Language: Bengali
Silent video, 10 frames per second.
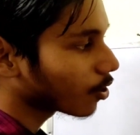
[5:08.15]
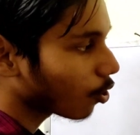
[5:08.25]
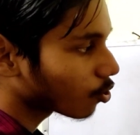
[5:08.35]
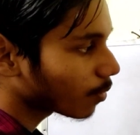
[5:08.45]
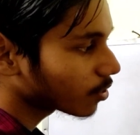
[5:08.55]

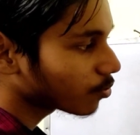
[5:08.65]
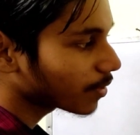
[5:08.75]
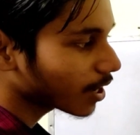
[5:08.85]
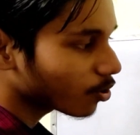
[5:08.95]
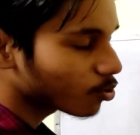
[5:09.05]
ঘনমাধ্যম
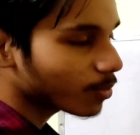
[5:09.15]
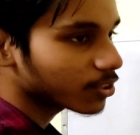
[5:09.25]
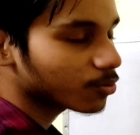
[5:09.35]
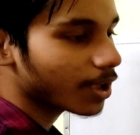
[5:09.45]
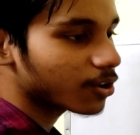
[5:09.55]
থেকে লঘু
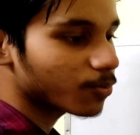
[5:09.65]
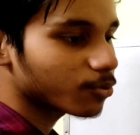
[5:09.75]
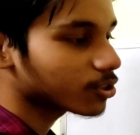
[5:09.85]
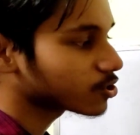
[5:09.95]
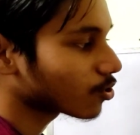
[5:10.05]
মাধ্যমে আলোর
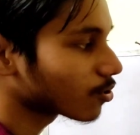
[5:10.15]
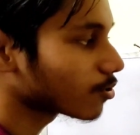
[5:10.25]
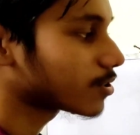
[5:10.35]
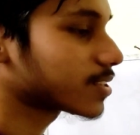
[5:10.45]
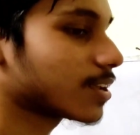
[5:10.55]
প্রতিসরণ
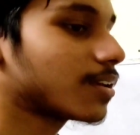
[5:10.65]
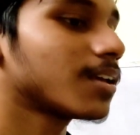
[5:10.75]
ঘটছে